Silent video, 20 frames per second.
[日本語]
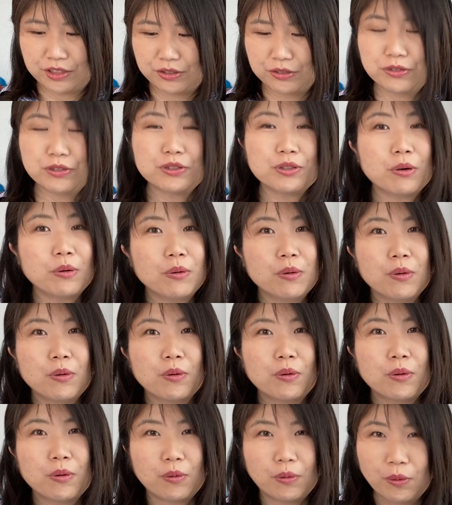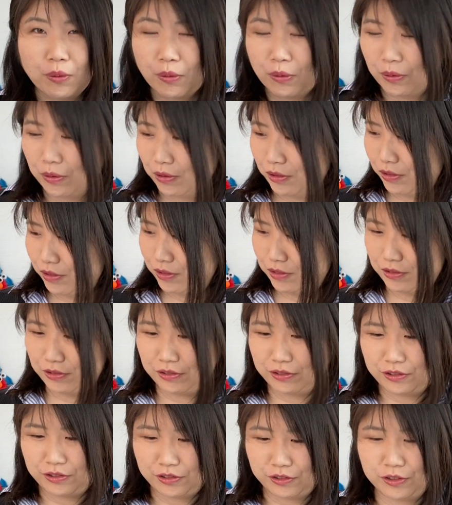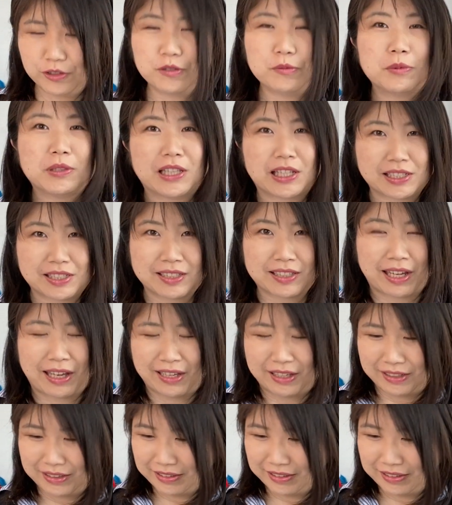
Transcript: するよを生み出した